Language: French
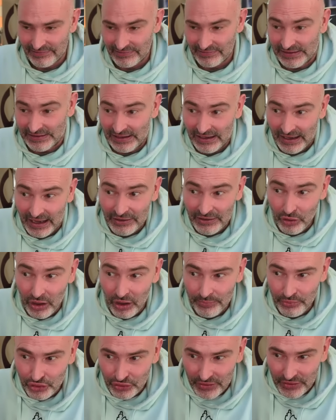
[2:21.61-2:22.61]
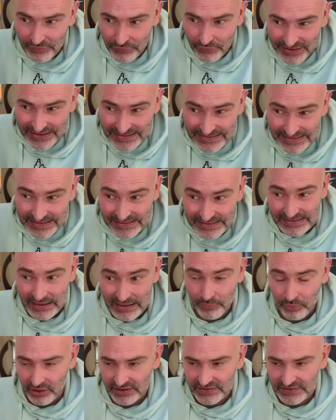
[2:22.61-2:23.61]
Liren aurait pu jouer fou des 6.
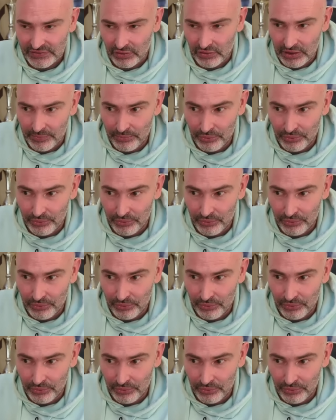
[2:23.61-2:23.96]
Hein. Pour l'instant,